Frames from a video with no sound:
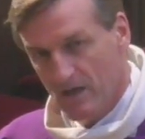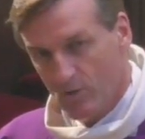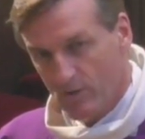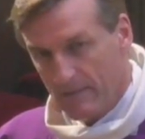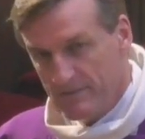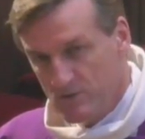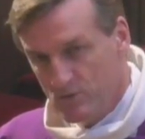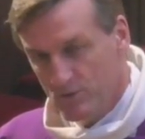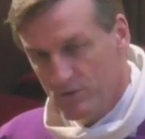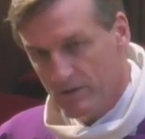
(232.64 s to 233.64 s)
ont
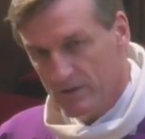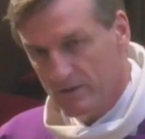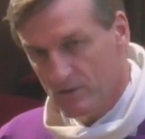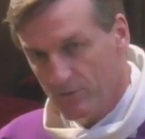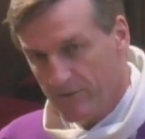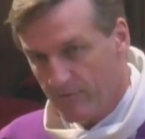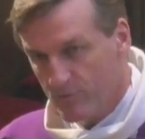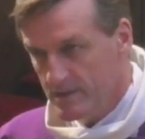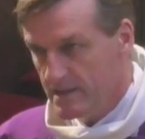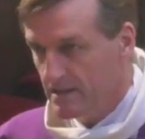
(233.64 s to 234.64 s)
l'habitude de faire
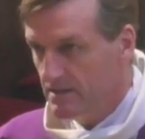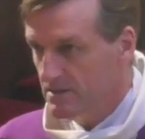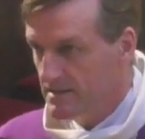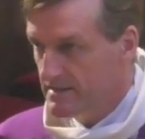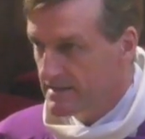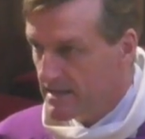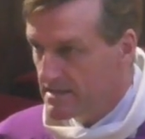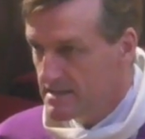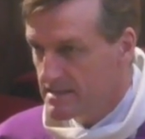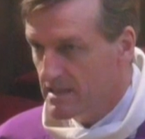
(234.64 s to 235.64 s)
venir des
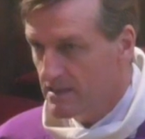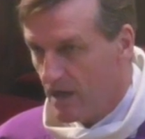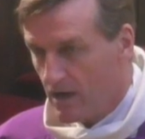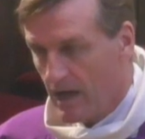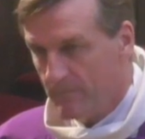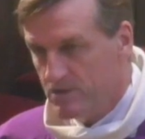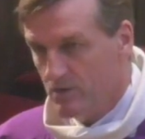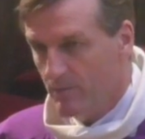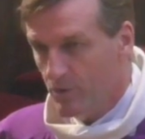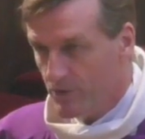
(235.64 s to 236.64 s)
techniciens
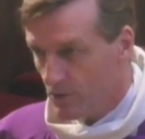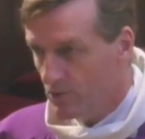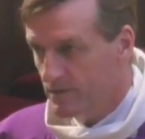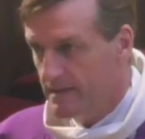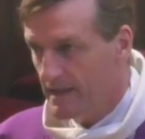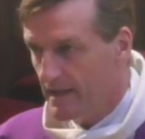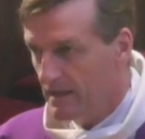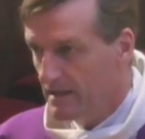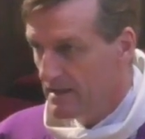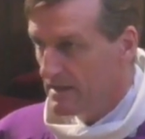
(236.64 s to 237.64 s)
habituellement d'Angleterre